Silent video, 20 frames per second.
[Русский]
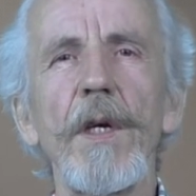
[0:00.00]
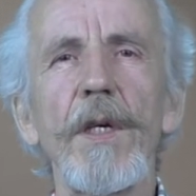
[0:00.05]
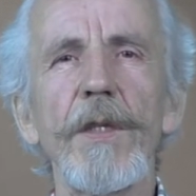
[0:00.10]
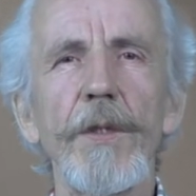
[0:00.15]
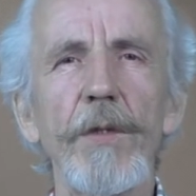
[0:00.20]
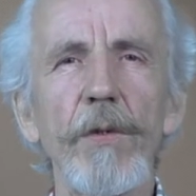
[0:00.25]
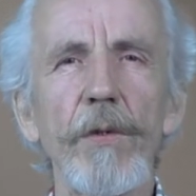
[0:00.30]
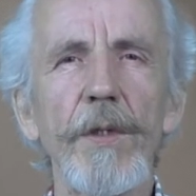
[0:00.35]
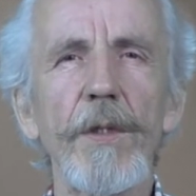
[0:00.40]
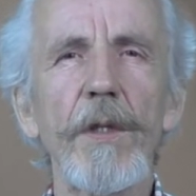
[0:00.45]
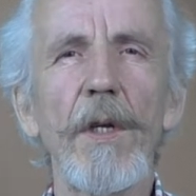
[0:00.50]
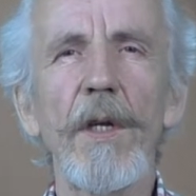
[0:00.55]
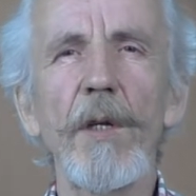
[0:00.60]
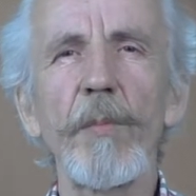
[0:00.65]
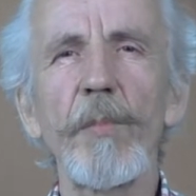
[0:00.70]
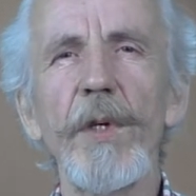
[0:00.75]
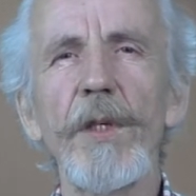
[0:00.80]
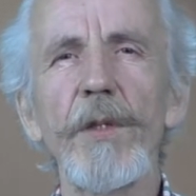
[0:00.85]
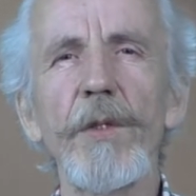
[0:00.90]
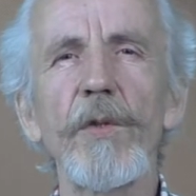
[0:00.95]

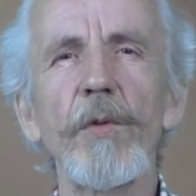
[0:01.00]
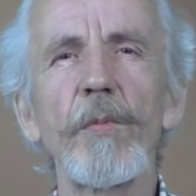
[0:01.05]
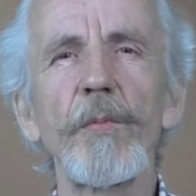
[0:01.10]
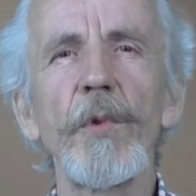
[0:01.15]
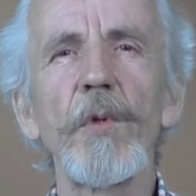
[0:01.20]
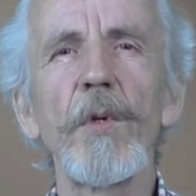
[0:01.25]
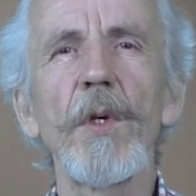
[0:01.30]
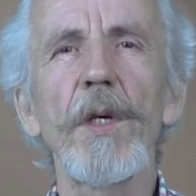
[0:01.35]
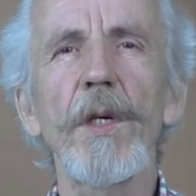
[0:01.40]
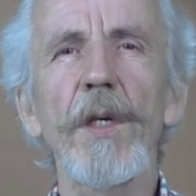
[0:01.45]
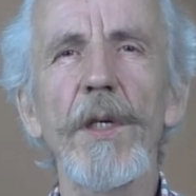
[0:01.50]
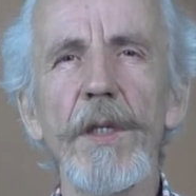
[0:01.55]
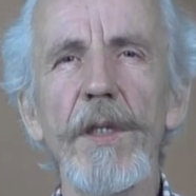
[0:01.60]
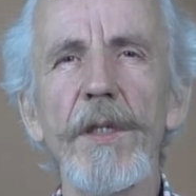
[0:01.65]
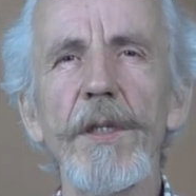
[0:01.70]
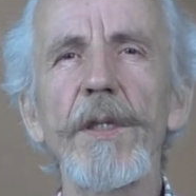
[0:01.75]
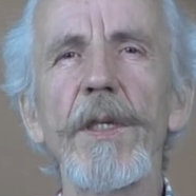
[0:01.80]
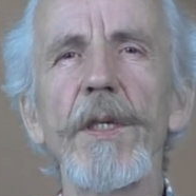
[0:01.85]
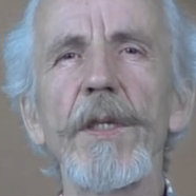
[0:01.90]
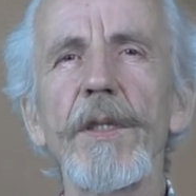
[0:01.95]
создали преступную
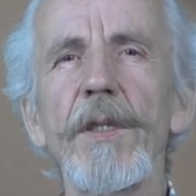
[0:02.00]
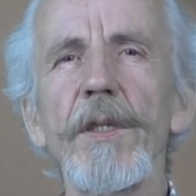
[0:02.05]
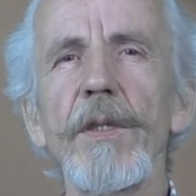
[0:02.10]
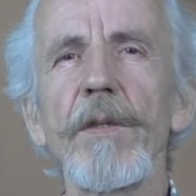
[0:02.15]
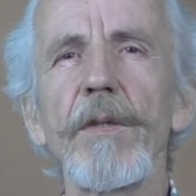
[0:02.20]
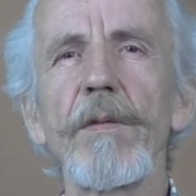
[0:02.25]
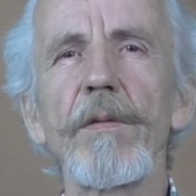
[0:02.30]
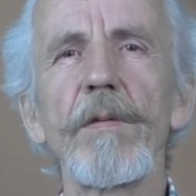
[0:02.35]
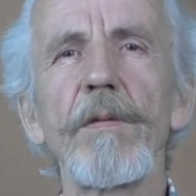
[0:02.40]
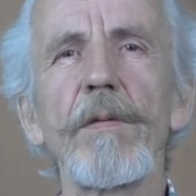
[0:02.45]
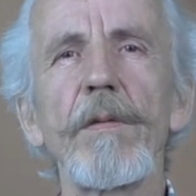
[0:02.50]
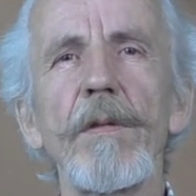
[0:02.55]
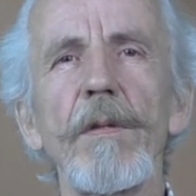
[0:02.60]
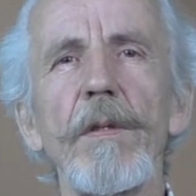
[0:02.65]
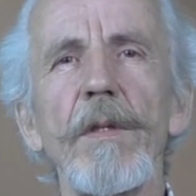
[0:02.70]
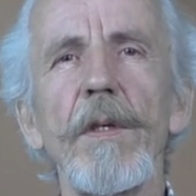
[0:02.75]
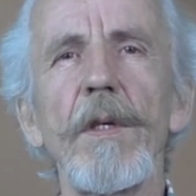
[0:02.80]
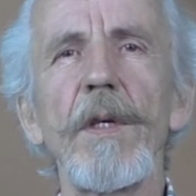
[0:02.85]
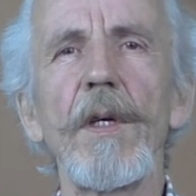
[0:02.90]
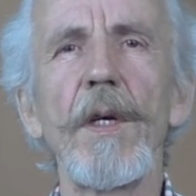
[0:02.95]
организацию,
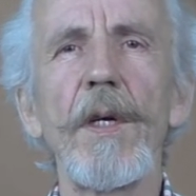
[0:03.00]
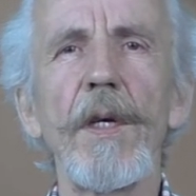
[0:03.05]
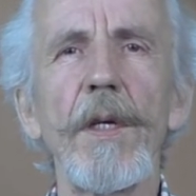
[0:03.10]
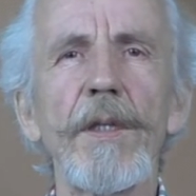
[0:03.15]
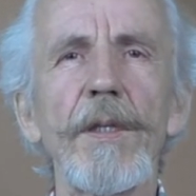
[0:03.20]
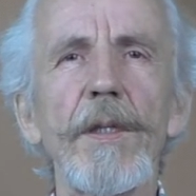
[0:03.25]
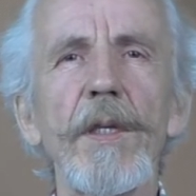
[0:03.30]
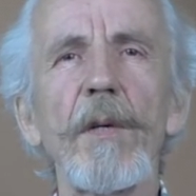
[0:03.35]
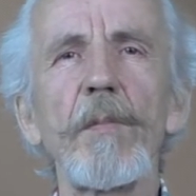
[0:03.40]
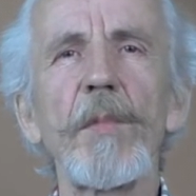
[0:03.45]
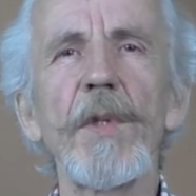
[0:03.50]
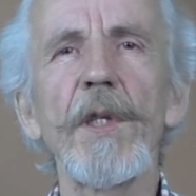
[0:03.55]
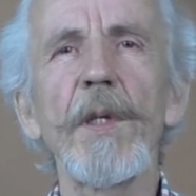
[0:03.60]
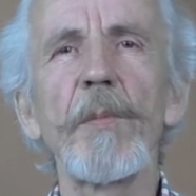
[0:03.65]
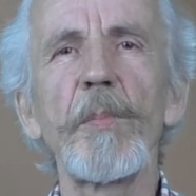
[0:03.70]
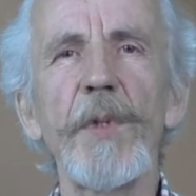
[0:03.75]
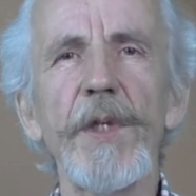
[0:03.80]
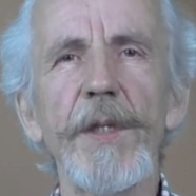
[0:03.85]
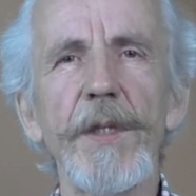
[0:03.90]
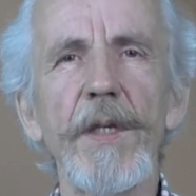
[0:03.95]
сами
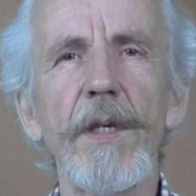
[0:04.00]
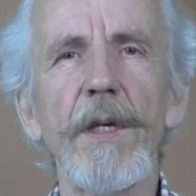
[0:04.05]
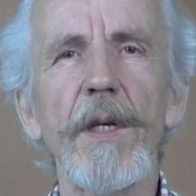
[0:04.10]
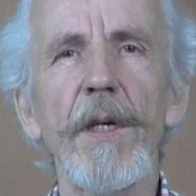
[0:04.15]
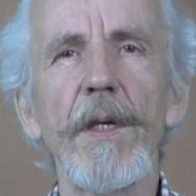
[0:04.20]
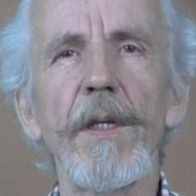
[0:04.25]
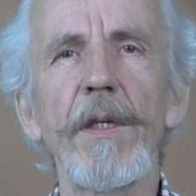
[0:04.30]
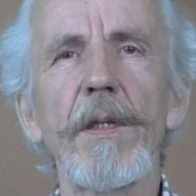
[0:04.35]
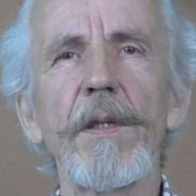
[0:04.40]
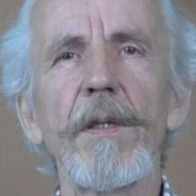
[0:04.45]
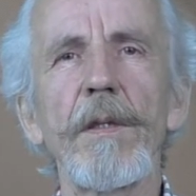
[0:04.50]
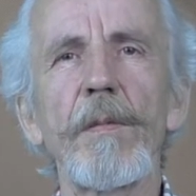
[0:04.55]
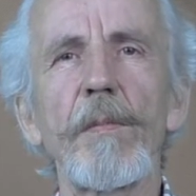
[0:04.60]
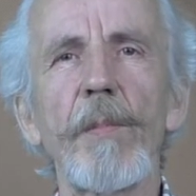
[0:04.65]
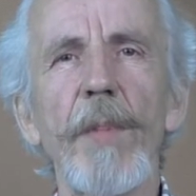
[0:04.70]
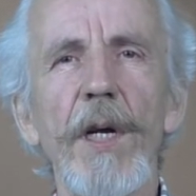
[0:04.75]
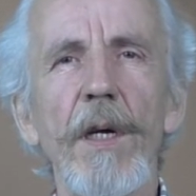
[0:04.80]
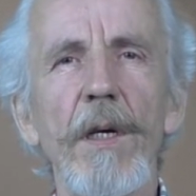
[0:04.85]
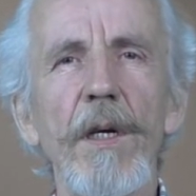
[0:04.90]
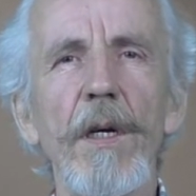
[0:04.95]
написали
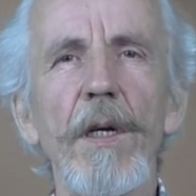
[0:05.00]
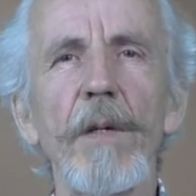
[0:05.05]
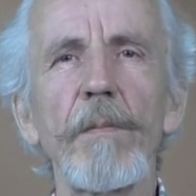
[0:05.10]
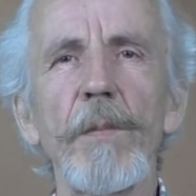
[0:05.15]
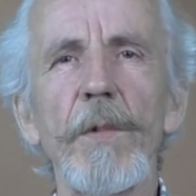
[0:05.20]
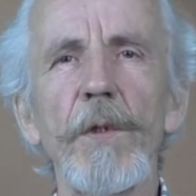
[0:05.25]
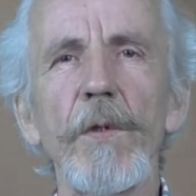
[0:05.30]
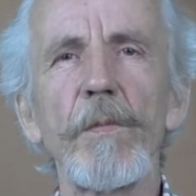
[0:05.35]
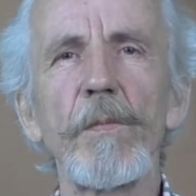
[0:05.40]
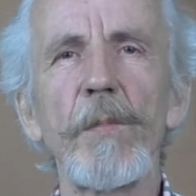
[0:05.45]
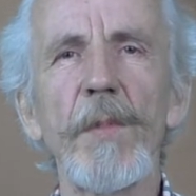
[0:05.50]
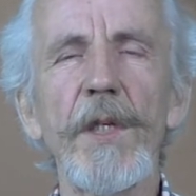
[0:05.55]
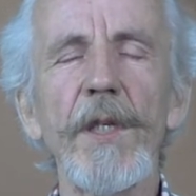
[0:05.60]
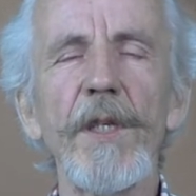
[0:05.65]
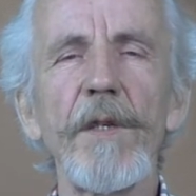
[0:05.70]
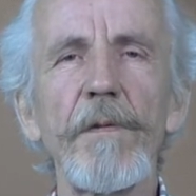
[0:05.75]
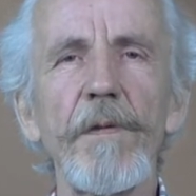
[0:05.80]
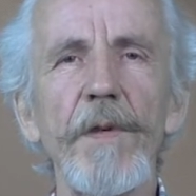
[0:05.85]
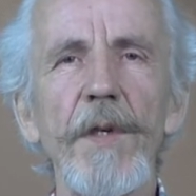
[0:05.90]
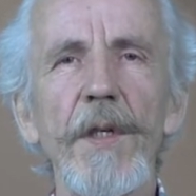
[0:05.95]
программу,
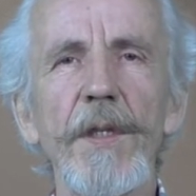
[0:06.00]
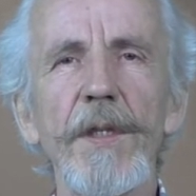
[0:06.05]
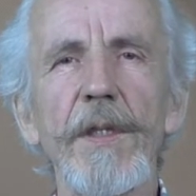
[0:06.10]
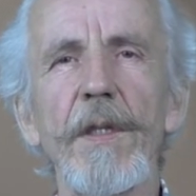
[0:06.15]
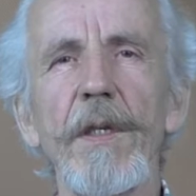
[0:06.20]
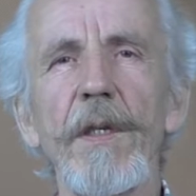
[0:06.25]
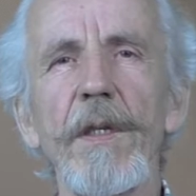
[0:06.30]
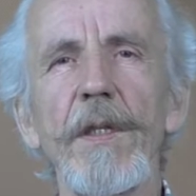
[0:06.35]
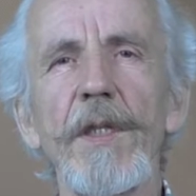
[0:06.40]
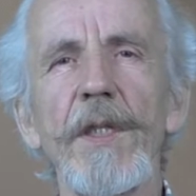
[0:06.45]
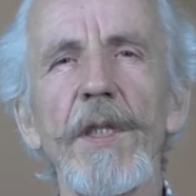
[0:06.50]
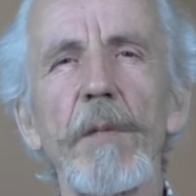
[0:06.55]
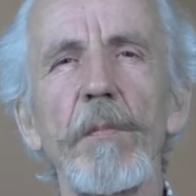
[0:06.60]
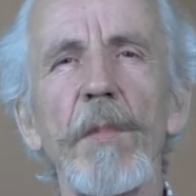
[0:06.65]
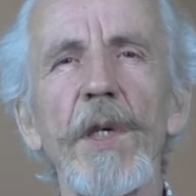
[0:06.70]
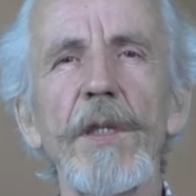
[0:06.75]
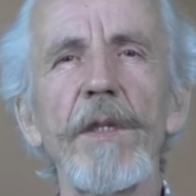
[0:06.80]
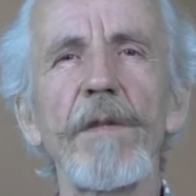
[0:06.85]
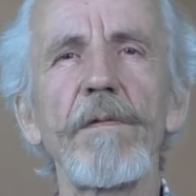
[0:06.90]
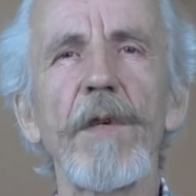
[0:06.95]
манифест и
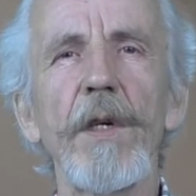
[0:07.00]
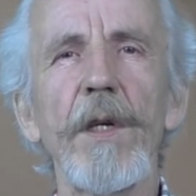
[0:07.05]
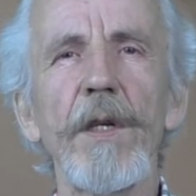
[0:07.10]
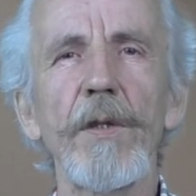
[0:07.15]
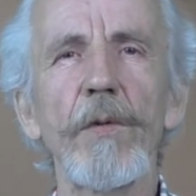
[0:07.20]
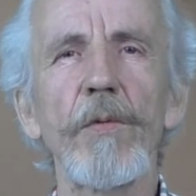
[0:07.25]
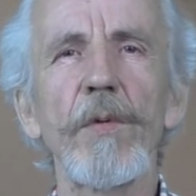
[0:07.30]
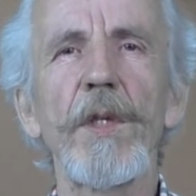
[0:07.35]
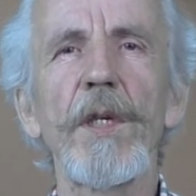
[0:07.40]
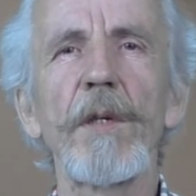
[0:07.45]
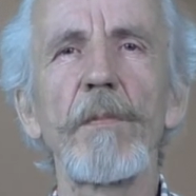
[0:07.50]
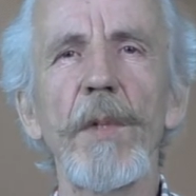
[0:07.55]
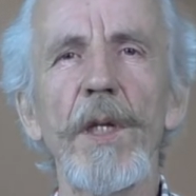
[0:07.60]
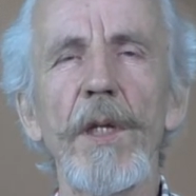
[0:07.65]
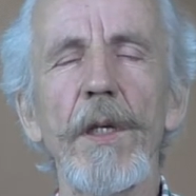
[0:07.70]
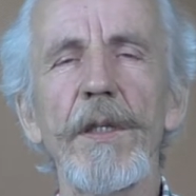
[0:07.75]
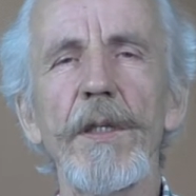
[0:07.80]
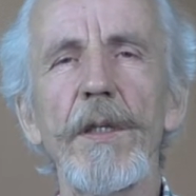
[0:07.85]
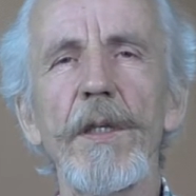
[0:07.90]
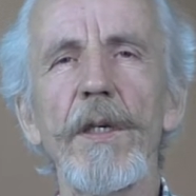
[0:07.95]
заманивали туда
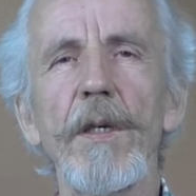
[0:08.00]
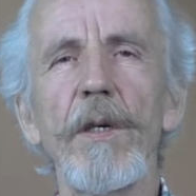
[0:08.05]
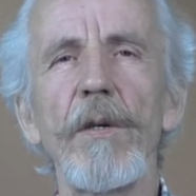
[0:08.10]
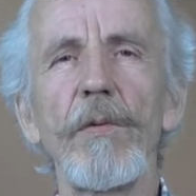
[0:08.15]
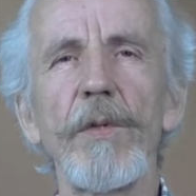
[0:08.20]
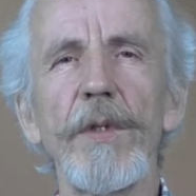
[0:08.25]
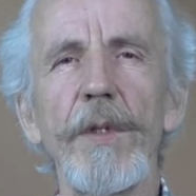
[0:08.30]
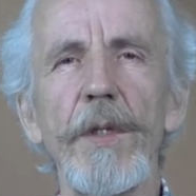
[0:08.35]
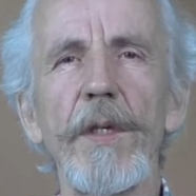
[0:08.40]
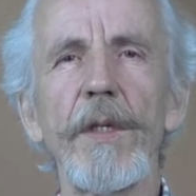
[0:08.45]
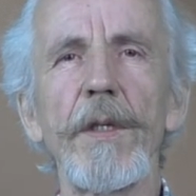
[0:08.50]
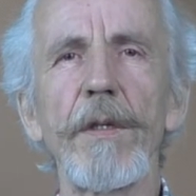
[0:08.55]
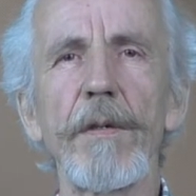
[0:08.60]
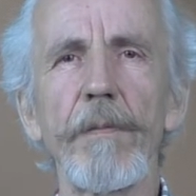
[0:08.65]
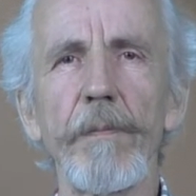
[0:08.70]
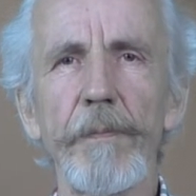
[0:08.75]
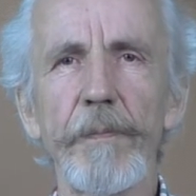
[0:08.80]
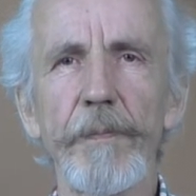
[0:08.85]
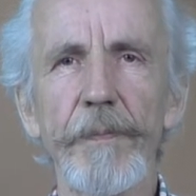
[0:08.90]
молодых людей.